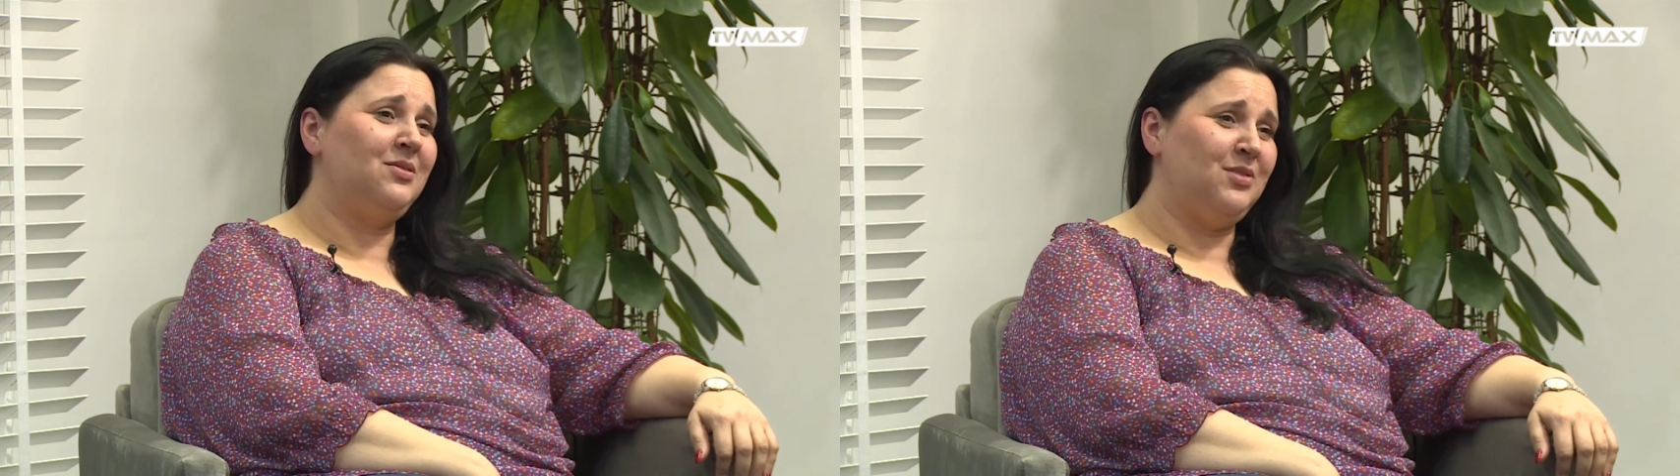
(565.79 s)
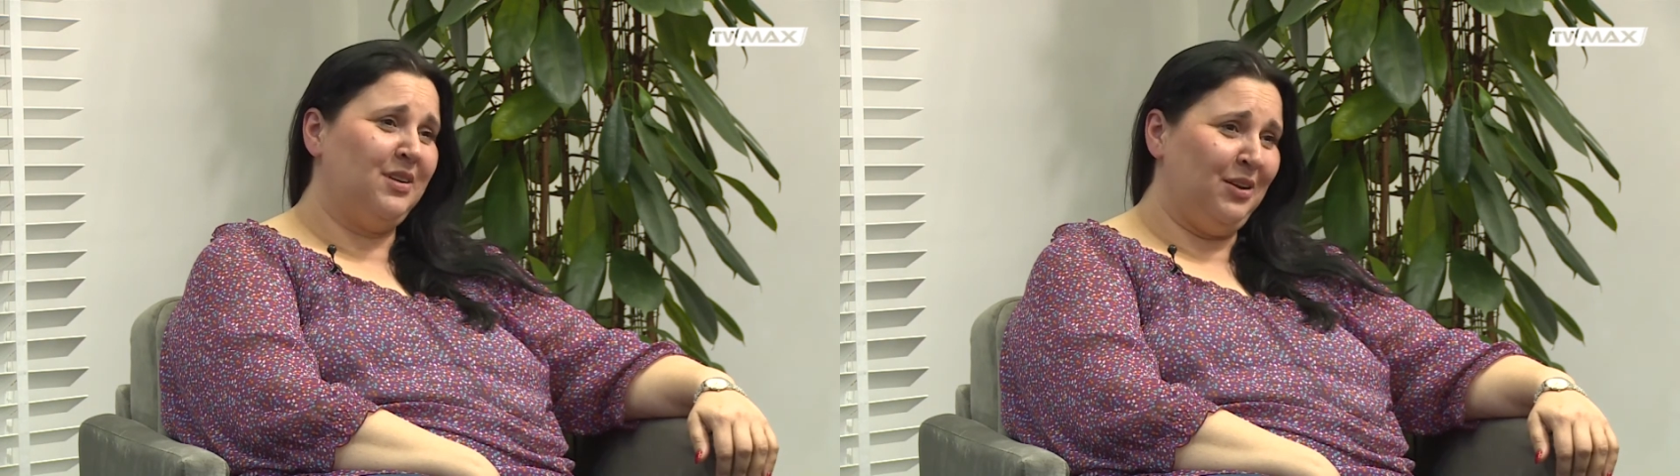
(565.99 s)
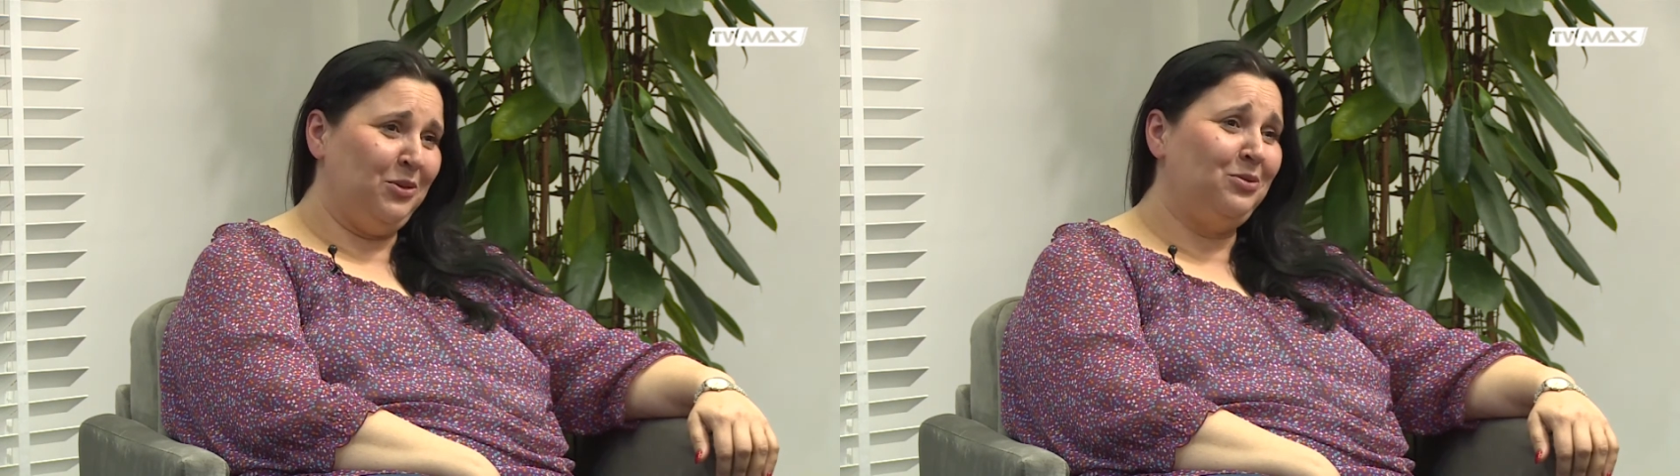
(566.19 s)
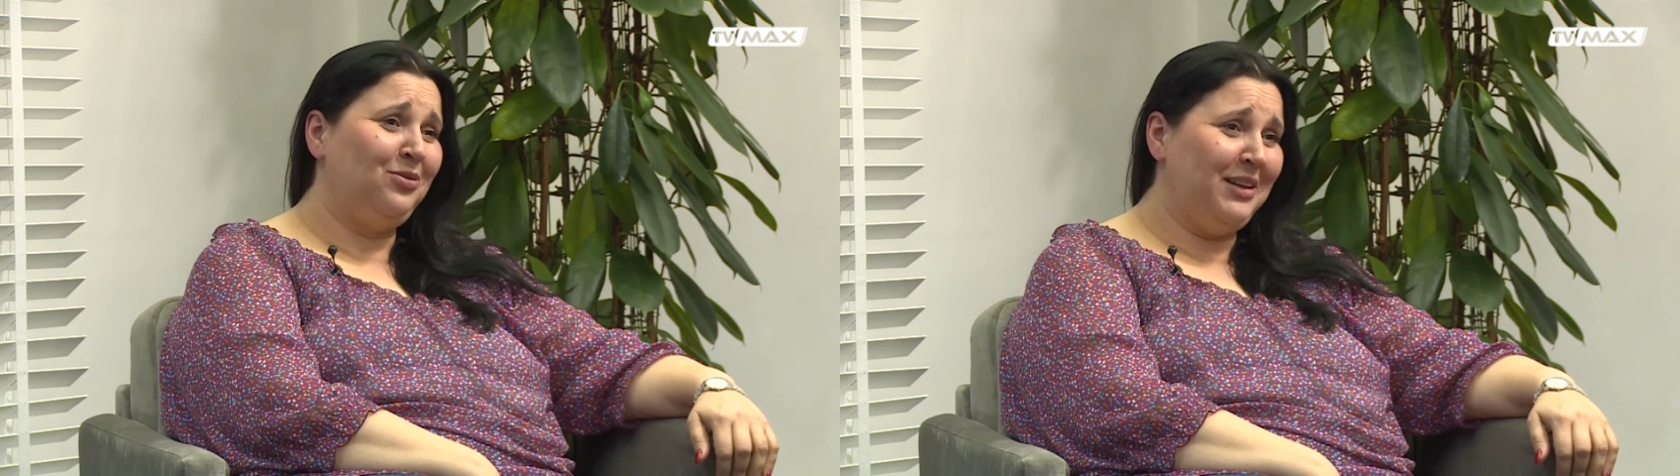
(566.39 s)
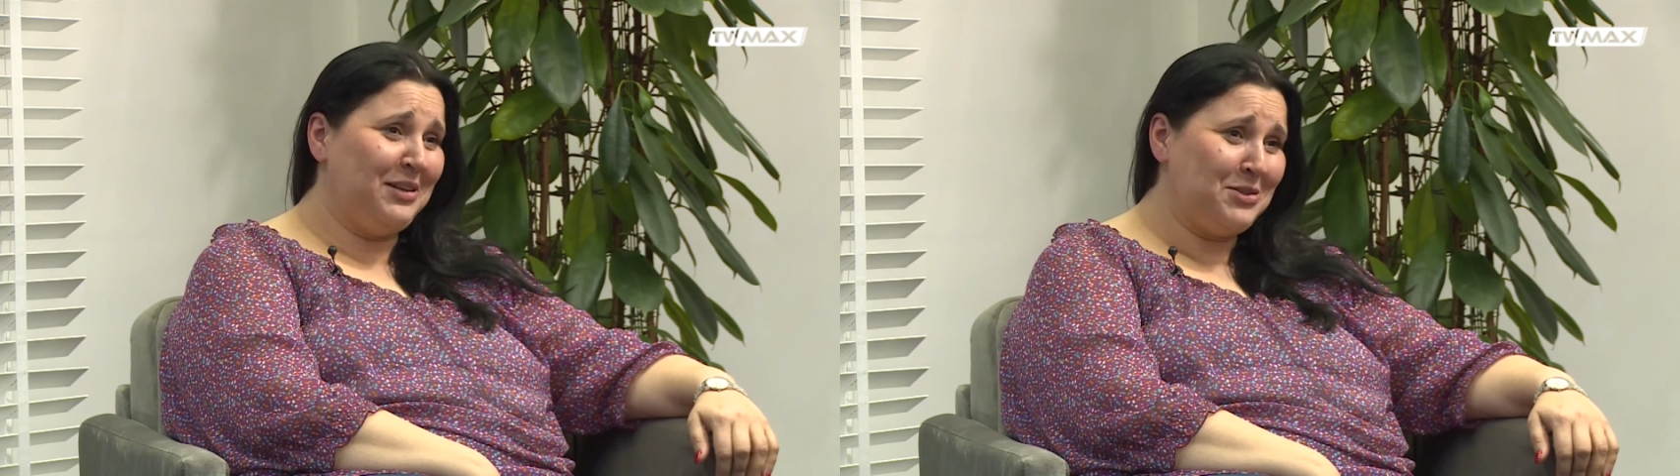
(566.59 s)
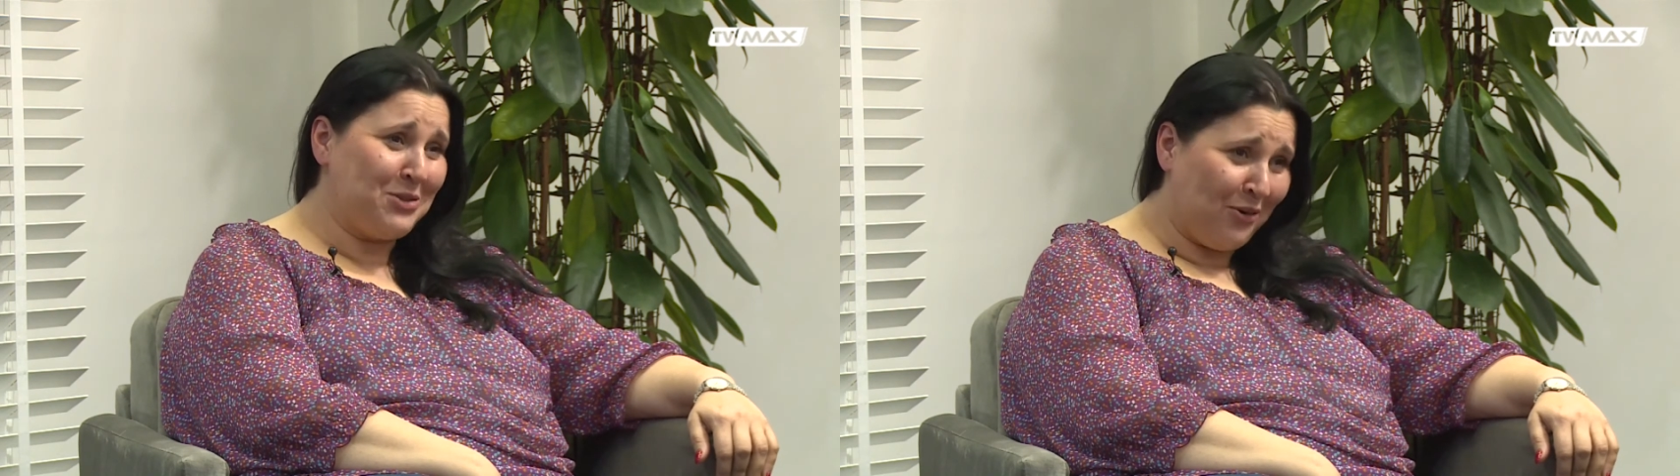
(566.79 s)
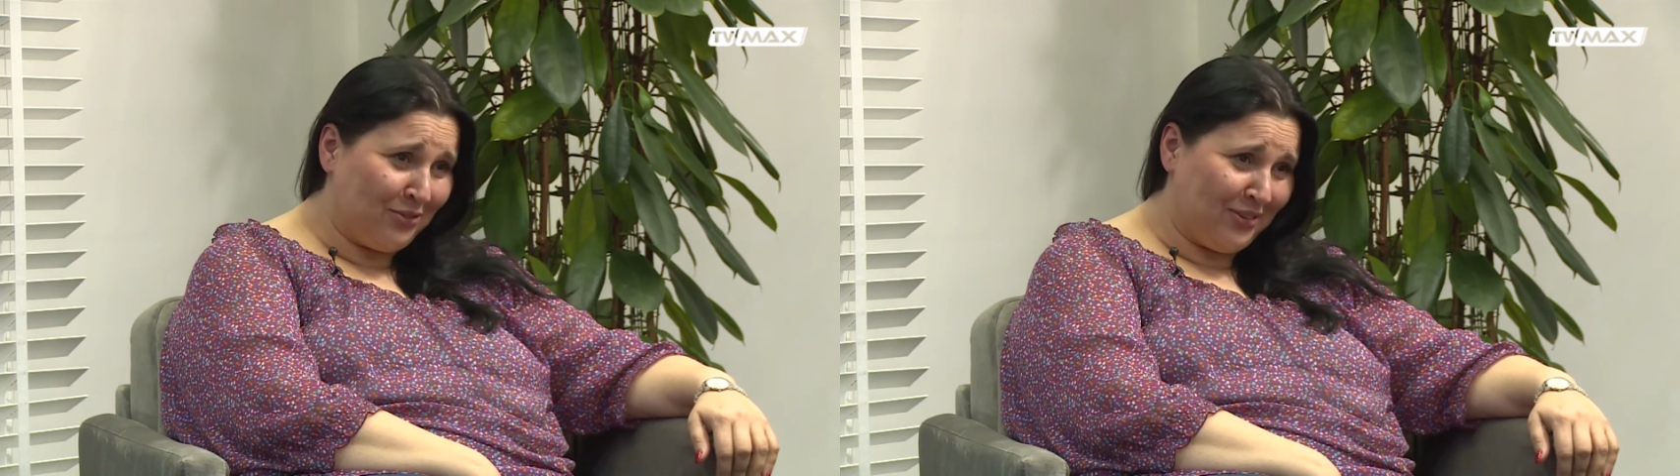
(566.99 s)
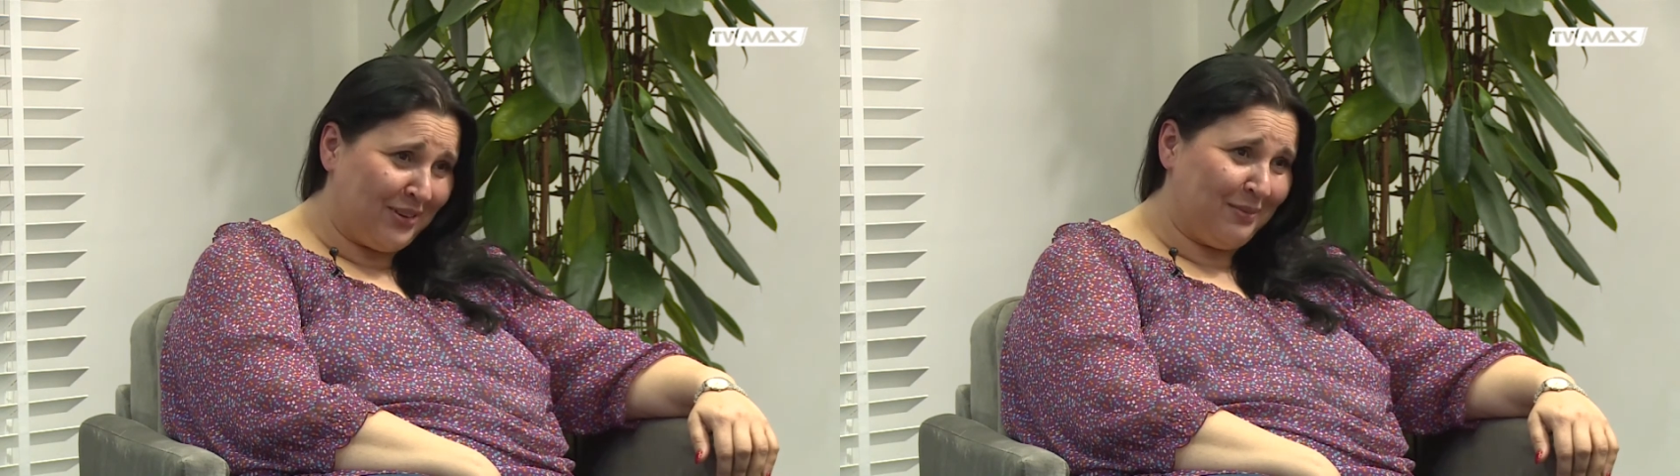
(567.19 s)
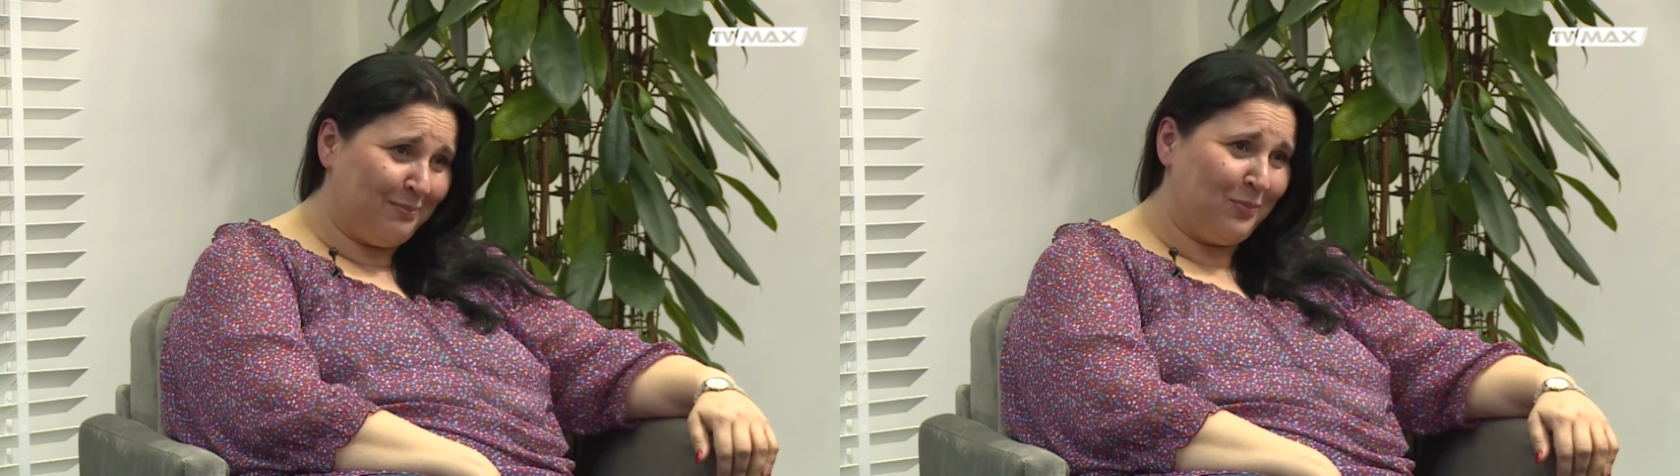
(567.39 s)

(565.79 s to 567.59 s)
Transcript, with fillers: względów finansowych,